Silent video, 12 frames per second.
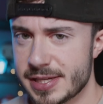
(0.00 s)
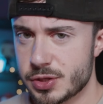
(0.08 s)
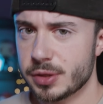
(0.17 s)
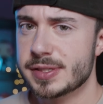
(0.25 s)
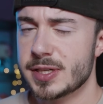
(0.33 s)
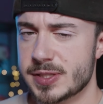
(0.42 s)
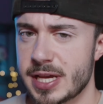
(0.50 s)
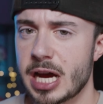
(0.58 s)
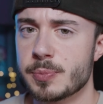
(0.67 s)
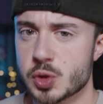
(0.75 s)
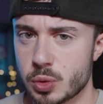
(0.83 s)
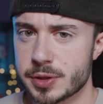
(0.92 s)
Es hört sich sehr
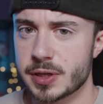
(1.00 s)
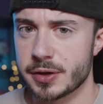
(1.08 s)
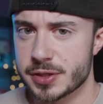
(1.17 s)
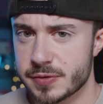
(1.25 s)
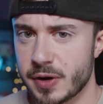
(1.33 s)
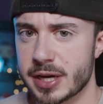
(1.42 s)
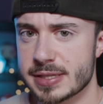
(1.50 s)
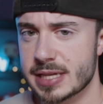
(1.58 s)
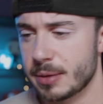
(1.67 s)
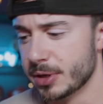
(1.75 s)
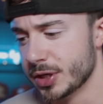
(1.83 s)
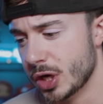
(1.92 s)
absurd an, ich
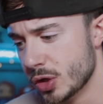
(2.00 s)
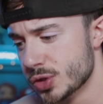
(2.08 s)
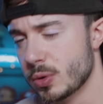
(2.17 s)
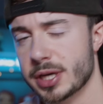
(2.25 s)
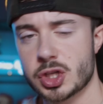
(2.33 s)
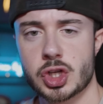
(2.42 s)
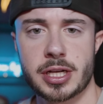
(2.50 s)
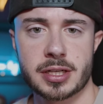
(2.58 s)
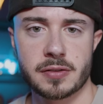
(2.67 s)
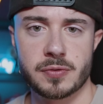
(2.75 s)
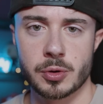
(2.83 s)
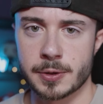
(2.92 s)
weiß, aber genau so hat es
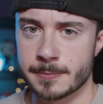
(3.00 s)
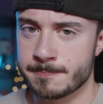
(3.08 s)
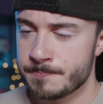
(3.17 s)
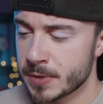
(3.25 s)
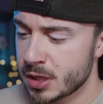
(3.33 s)
stattgefunden.